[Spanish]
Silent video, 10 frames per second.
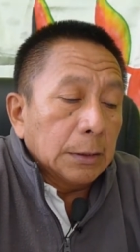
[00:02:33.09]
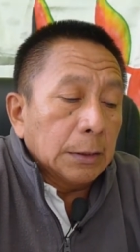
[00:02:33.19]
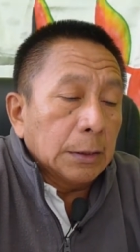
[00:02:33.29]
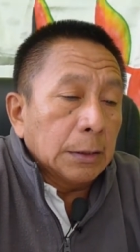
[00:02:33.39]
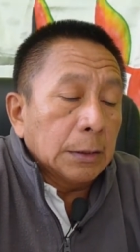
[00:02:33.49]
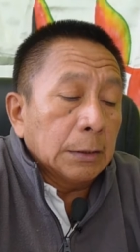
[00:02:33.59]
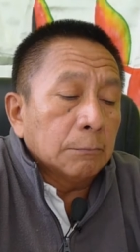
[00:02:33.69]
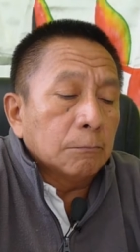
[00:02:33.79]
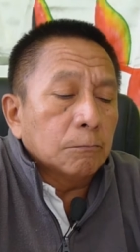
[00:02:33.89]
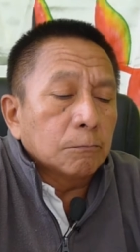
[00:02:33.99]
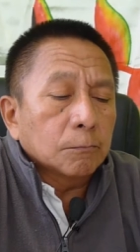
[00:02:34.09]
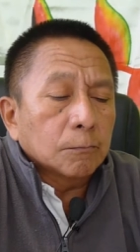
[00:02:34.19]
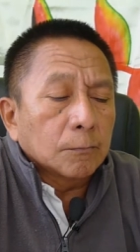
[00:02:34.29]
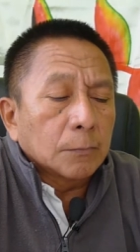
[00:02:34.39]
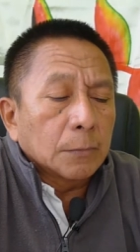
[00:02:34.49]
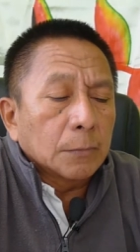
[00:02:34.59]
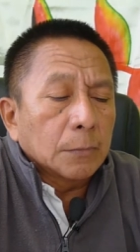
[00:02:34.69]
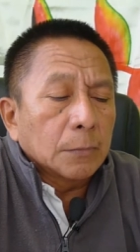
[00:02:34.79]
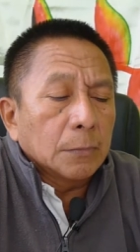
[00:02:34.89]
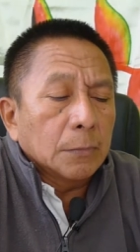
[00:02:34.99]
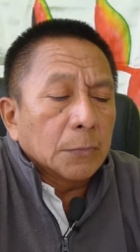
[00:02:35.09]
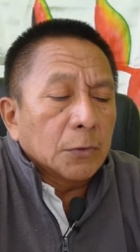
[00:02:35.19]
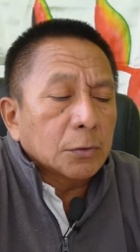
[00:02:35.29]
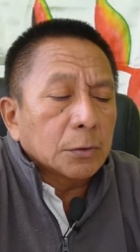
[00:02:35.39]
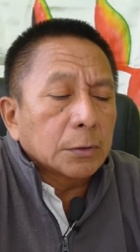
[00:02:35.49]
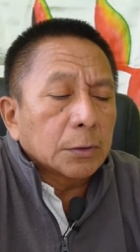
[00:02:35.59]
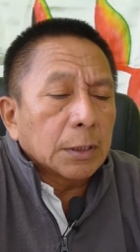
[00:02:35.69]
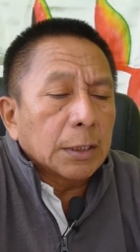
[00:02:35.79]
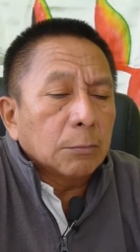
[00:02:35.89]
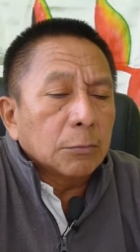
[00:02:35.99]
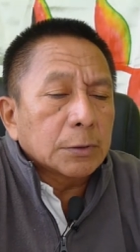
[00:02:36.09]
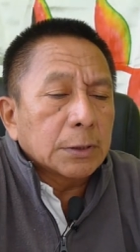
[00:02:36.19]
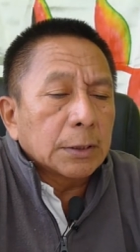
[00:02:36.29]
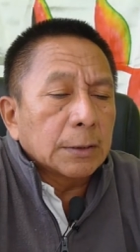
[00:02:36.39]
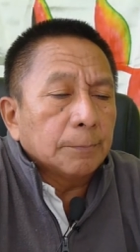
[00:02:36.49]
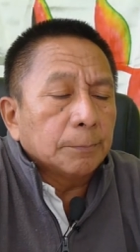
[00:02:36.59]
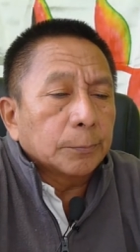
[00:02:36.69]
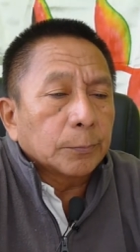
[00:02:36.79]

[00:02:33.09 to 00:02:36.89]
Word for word: eh, nosotros creemos que